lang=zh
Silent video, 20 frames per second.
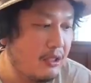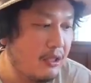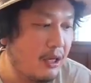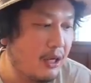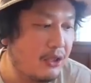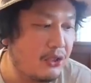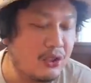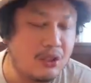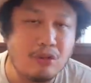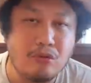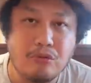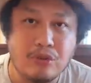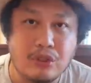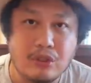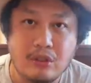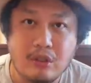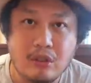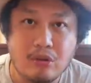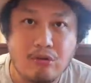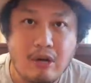15、
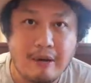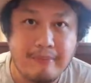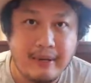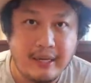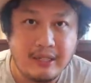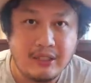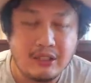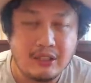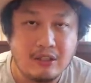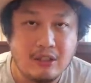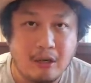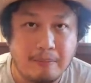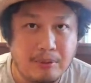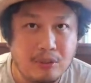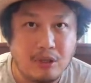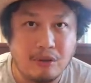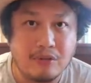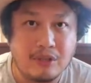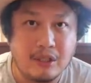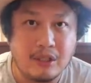16块美金哦，不
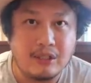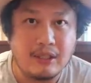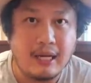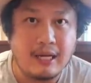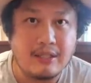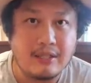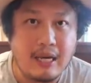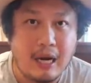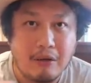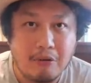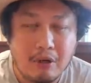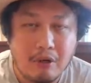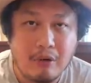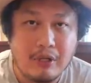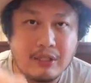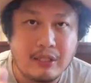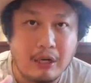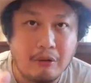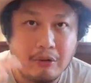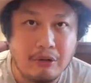同城市的价位
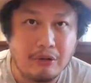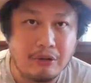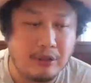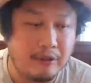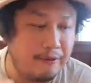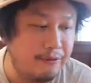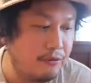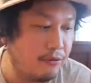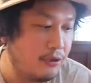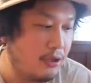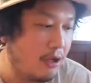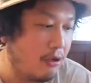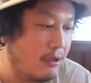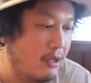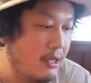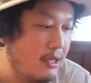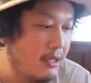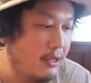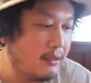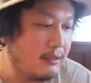会稍微有点浮动。
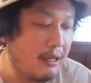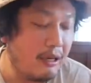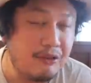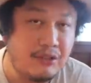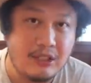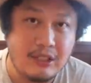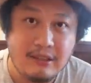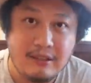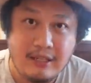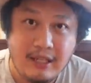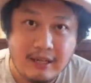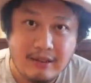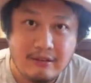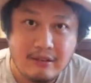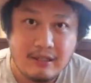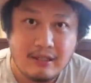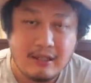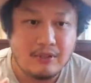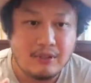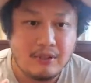然后今天
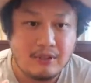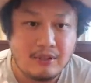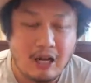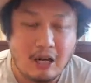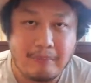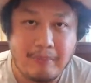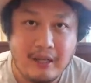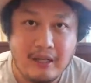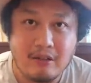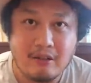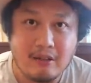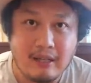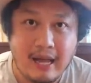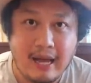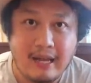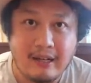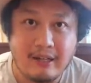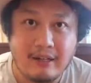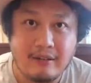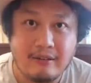小朋友
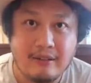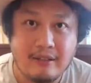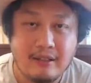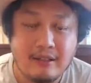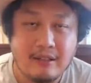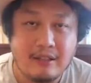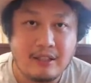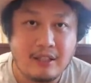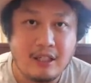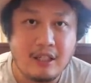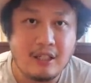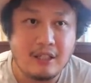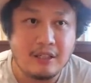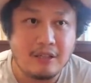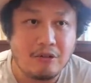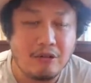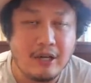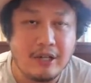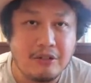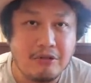来哦，特
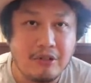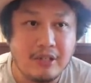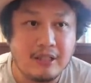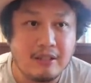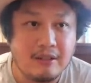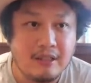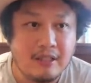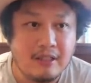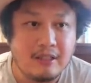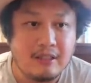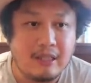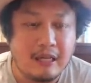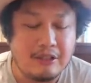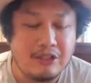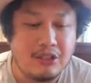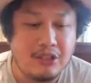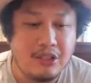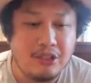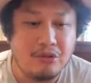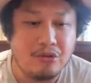惠，因为。 他
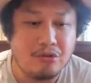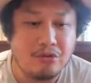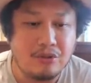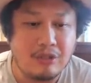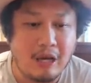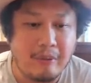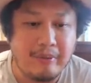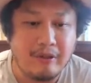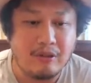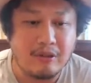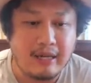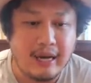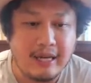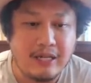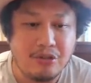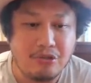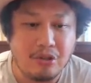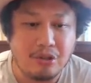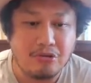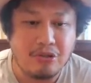是庆祝小朋友开学，